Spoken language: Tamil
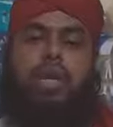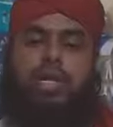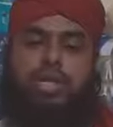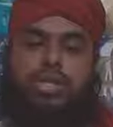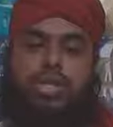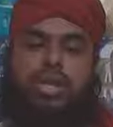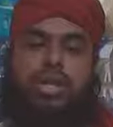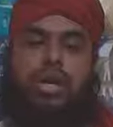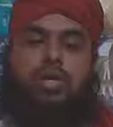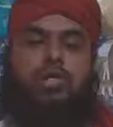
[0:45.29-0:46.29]
அன்ஷ
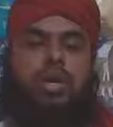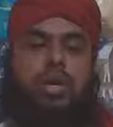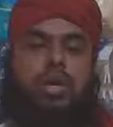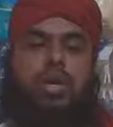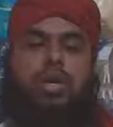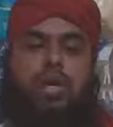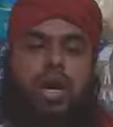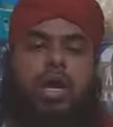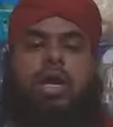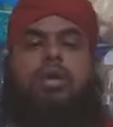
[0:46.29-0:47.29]
அன்னாஹு ஹல்கன்
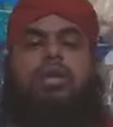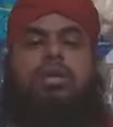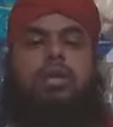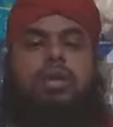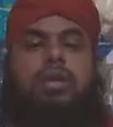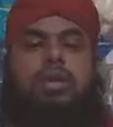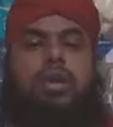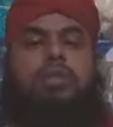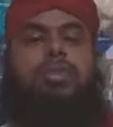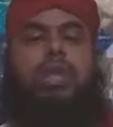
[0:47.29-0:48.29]
ஆஹர்
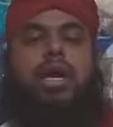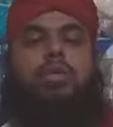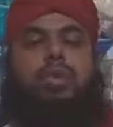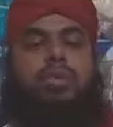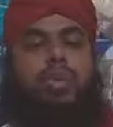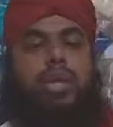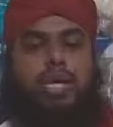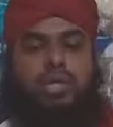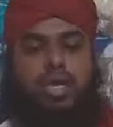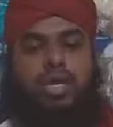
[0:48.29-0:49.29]
என்பதாக
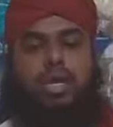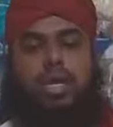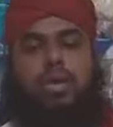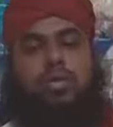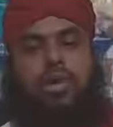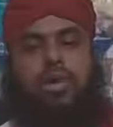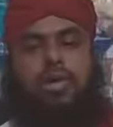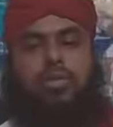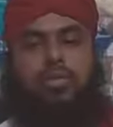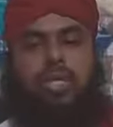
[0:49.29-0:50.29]
பெருமானார் சல்லல்லாஹு
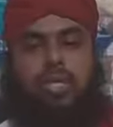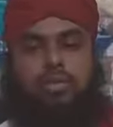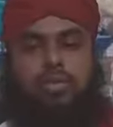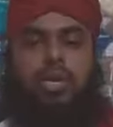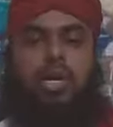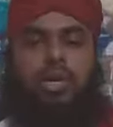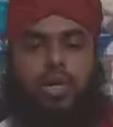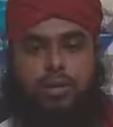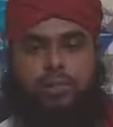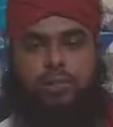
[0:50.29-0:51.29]
அலஹி வசல்லம்
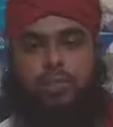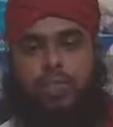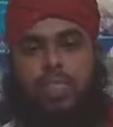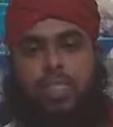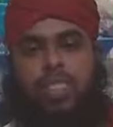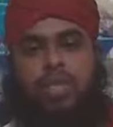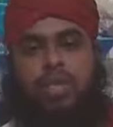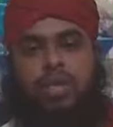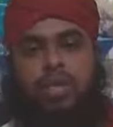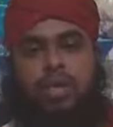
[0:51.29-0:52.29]
சொன்னார்கள்
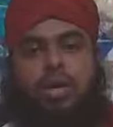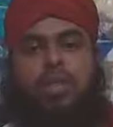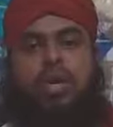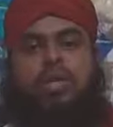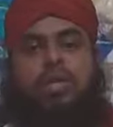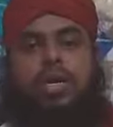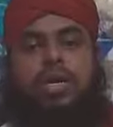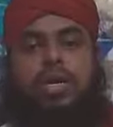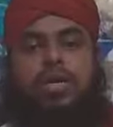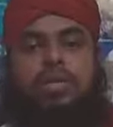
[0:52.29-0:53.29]
அதாவது
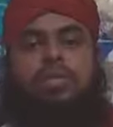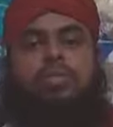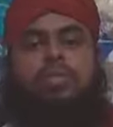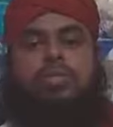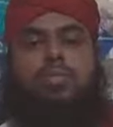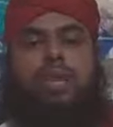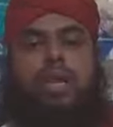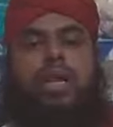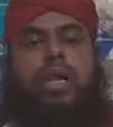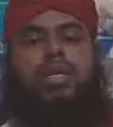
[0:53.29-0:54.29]
என்ன அர்த்தம்
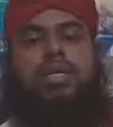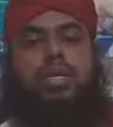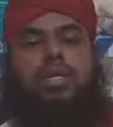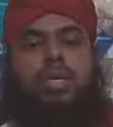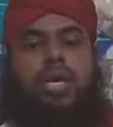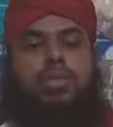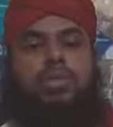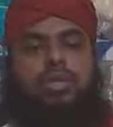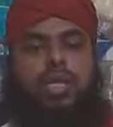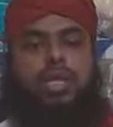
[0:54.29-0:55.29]
அல்லாஹ்
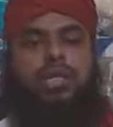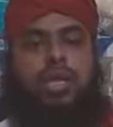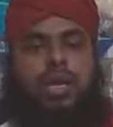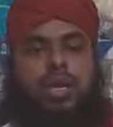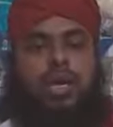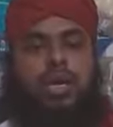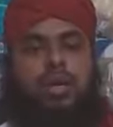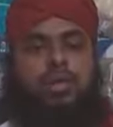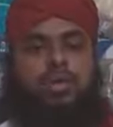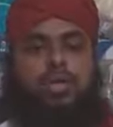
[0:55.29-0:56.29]
ஜல்லஷானு
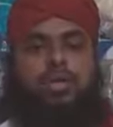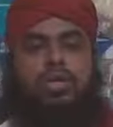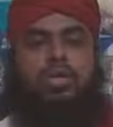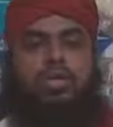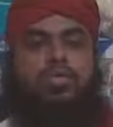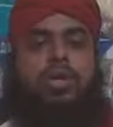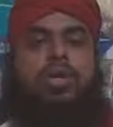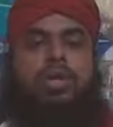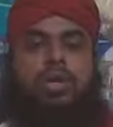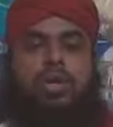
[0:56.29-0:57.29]
சாதாரண ஒரு
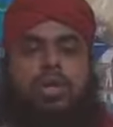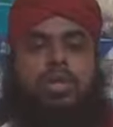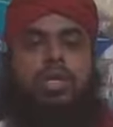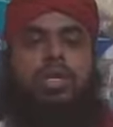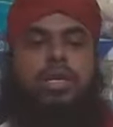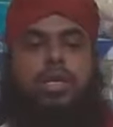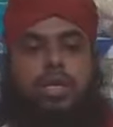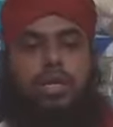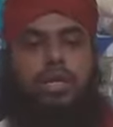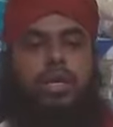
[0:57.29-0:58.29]
நுத்துஃபாவை இந்திரியத்தை